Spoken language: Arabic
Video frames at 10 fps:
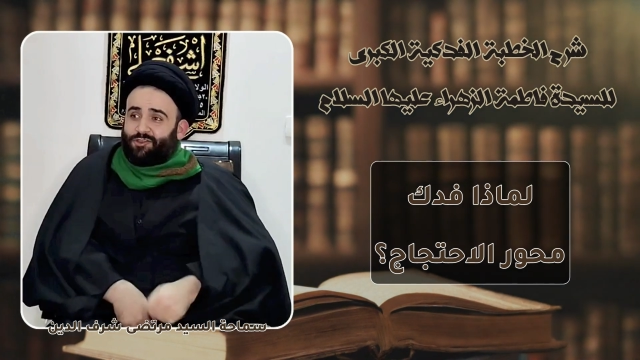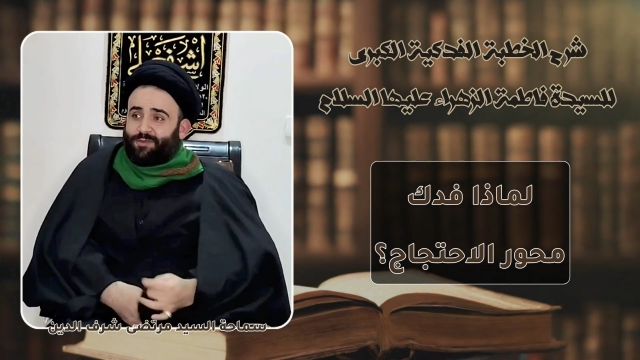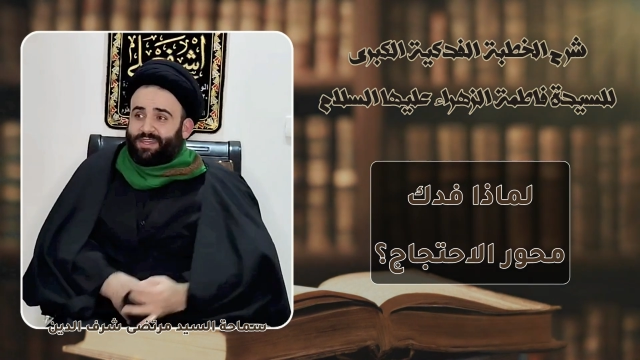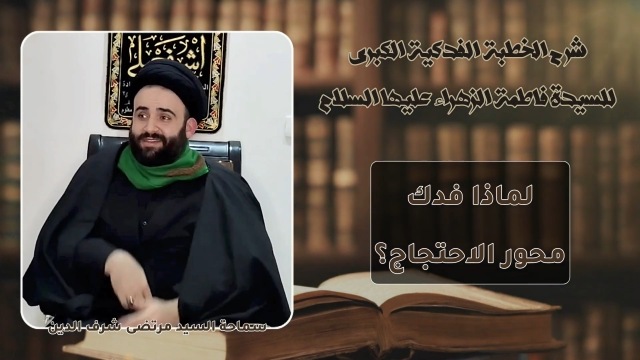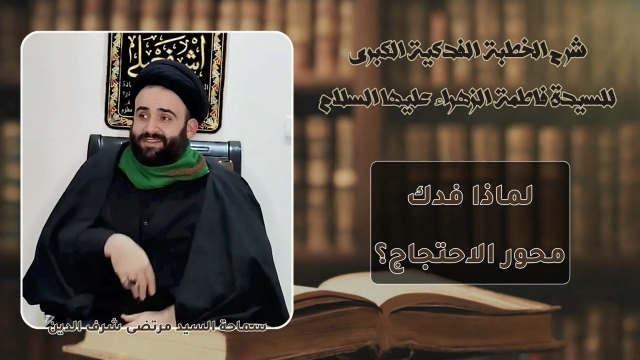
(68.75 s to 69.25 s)

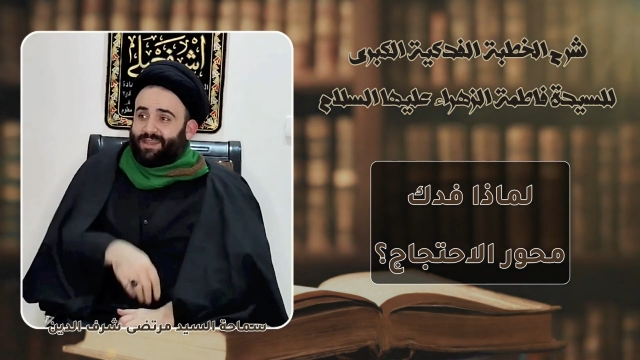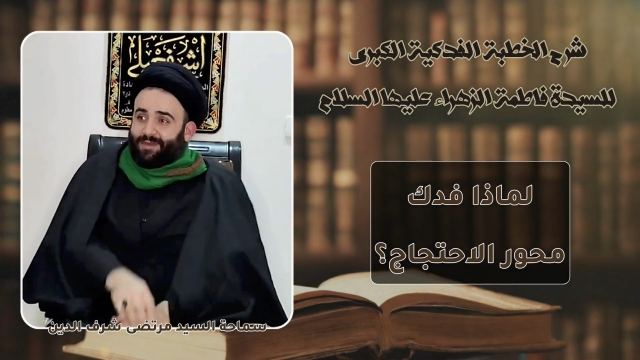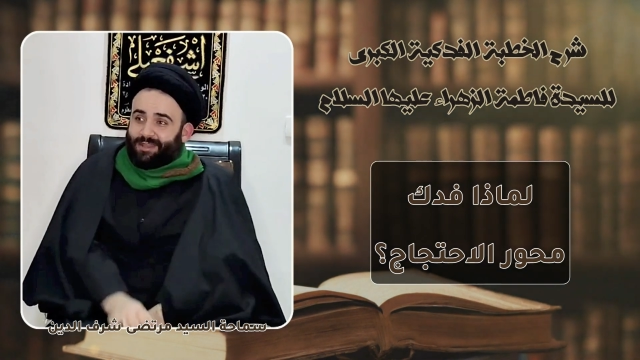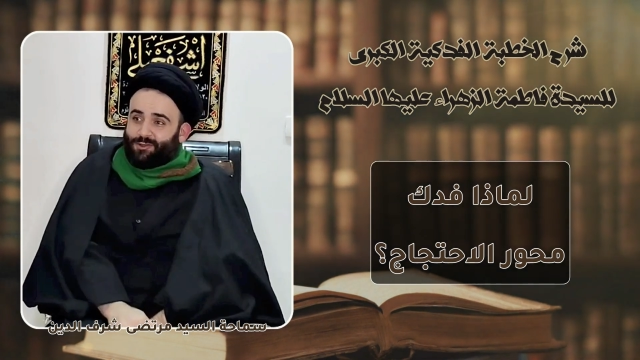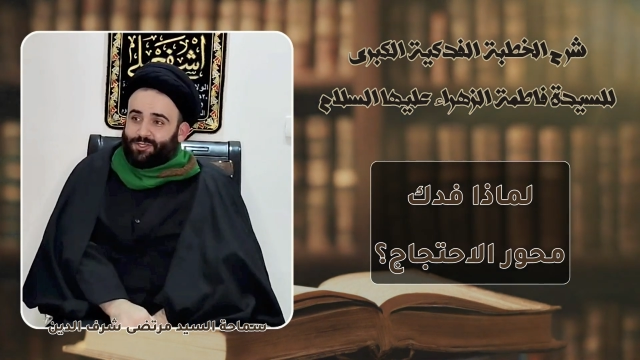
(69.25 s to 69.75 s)
يمكن
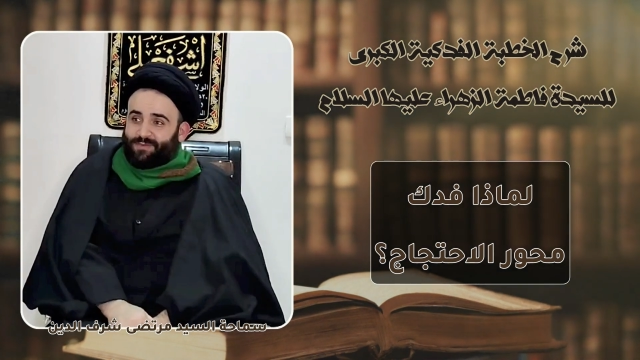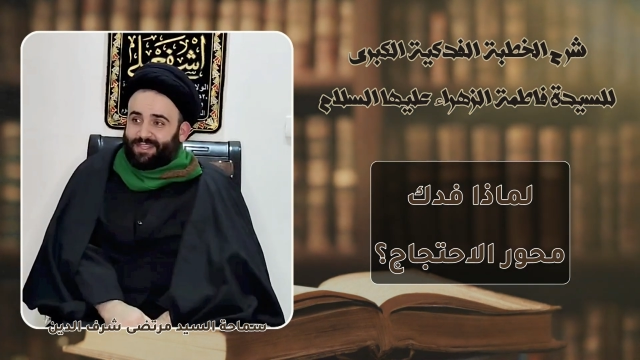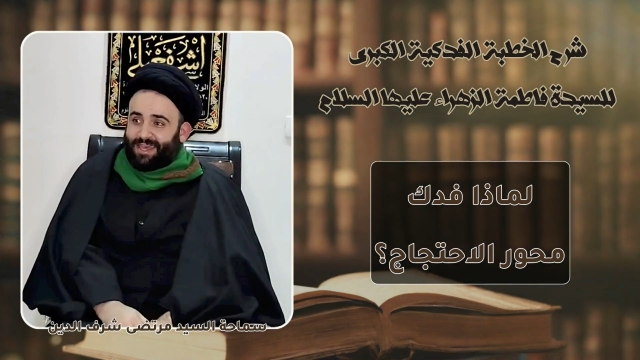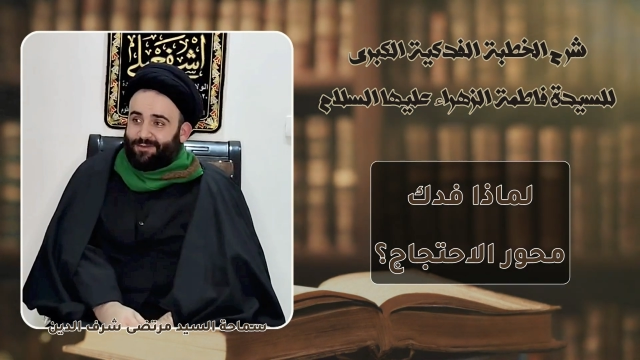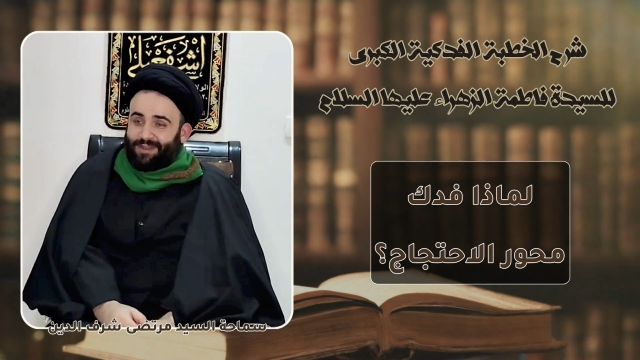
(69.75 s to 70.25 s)
التملص
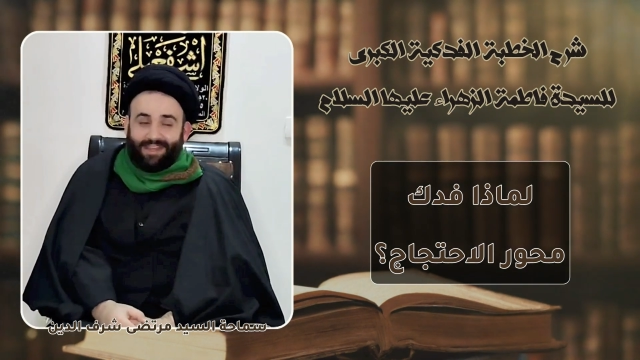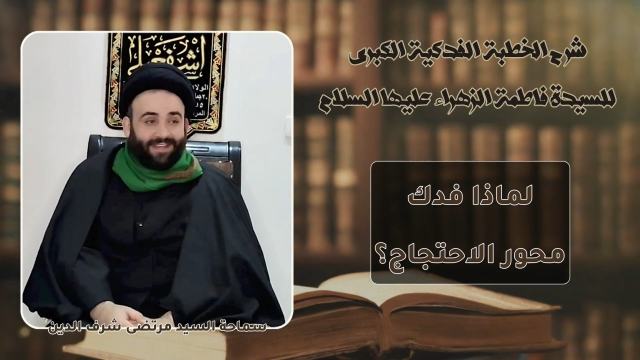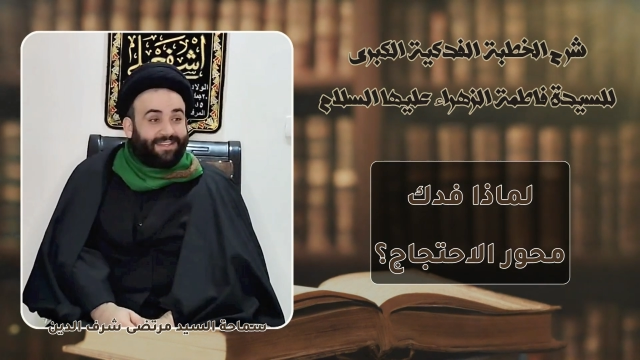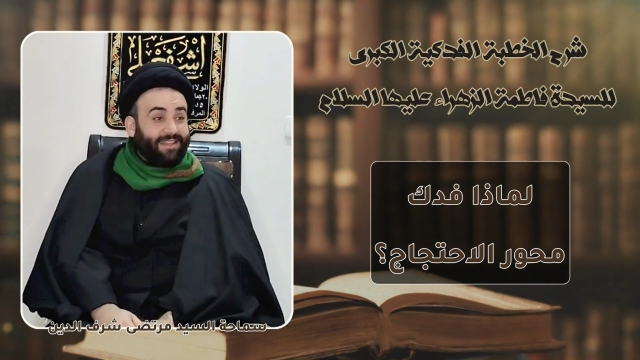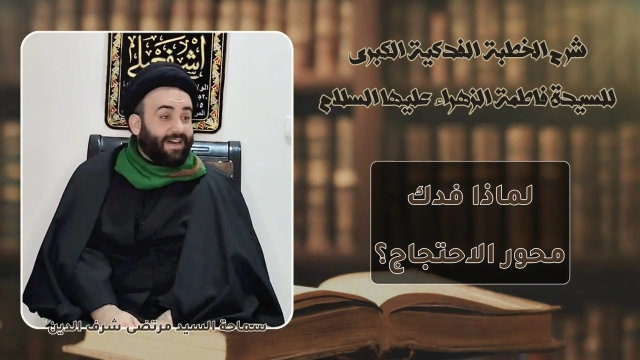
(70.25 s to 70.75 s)
منها
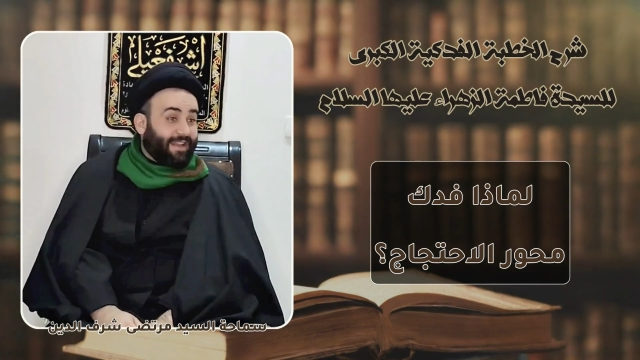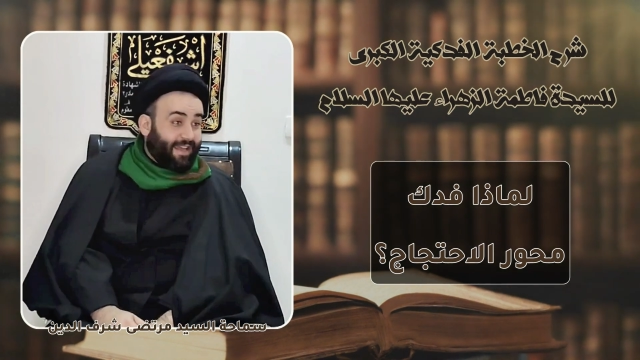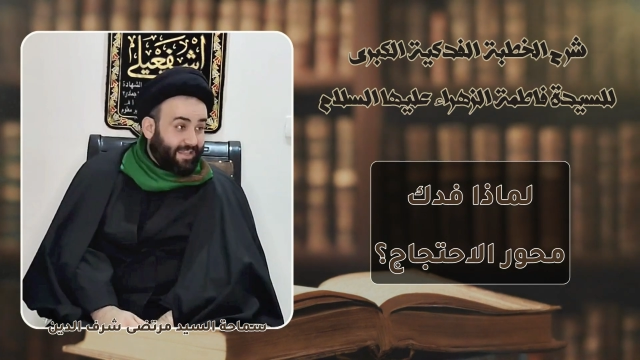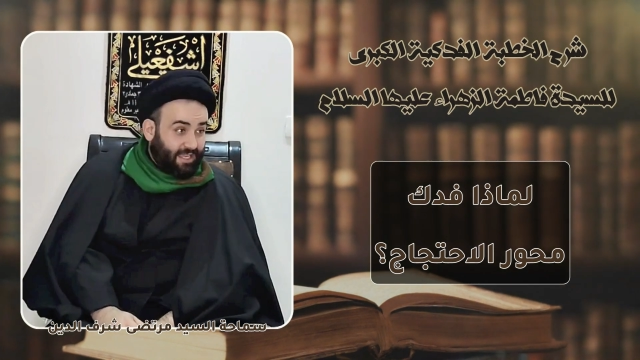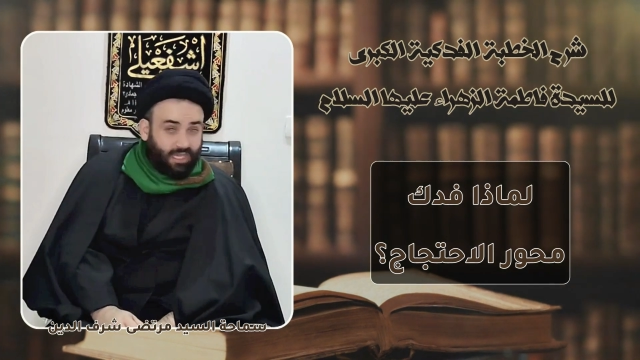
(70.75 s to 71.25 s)
والاعتذار
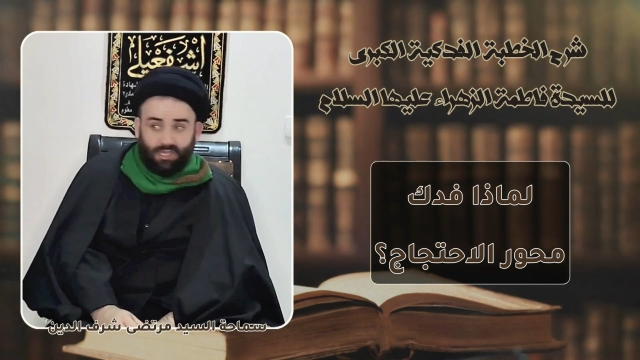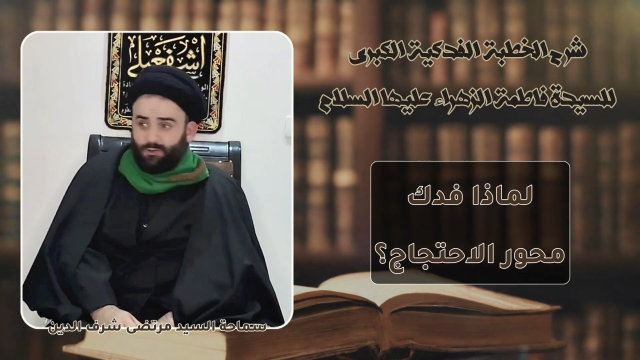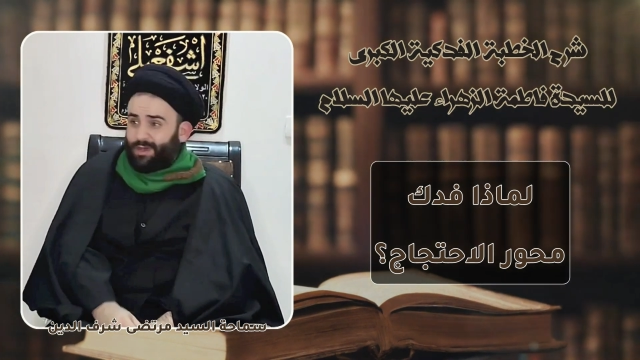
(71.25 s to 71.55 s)
عنها